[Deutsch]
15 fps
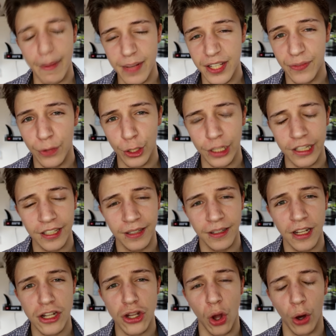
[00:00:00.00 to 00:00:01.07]
Aber es wird
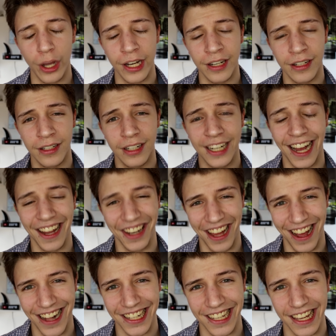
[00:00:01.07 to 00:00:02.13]
einen neuen
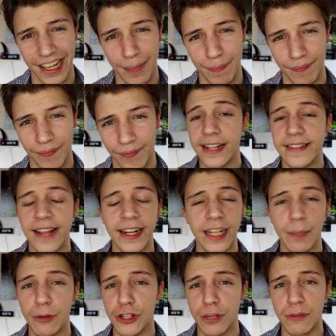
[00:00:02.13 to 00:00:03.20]
Kanal geben. Jetzt
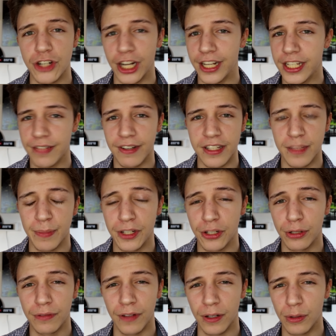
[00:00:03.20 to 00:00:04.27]
denkt ihr bestimmt, scheiße, was ist mit
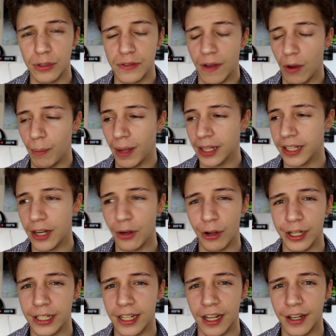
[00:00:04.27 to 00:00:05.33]
Julfa los? Warum macht der einen
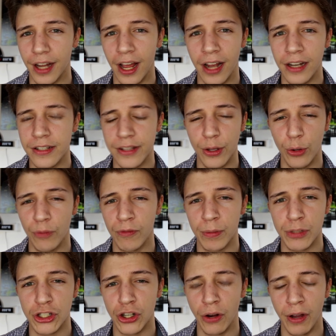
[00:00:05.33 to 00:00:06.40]
neuen Kanal? Ist der
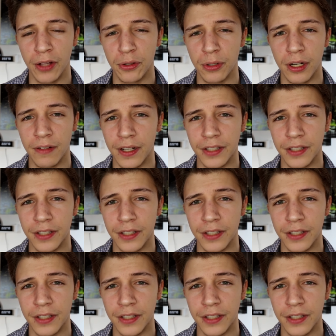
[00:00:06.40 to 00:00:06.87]
irgendwie bescheuert oder